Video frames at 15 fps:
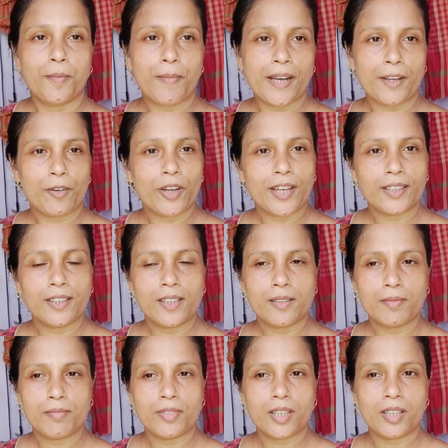মানে কয়েকদিন
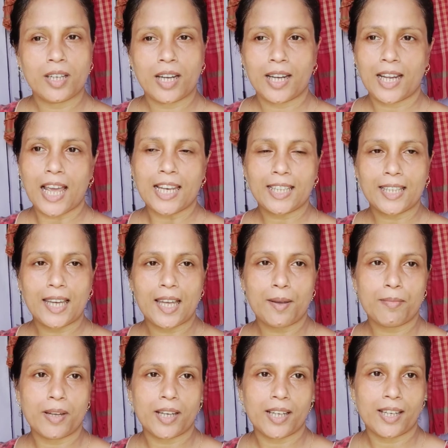মানে কালকে
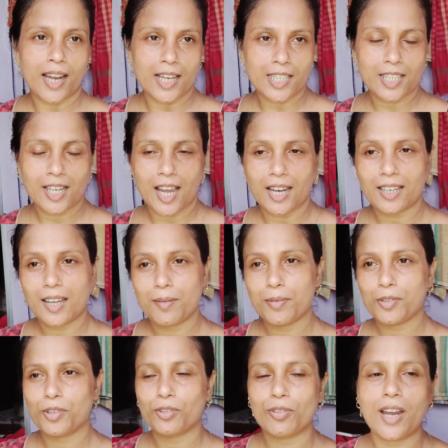মানে লাস্ট কালকে
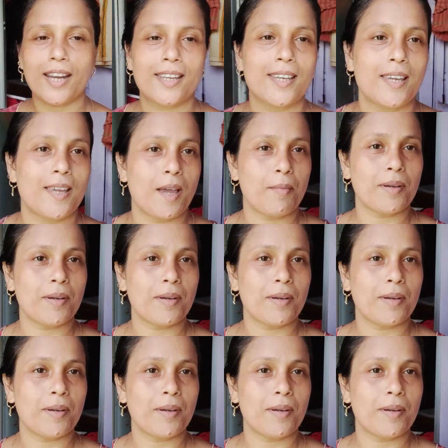পর্যন্ত আর কি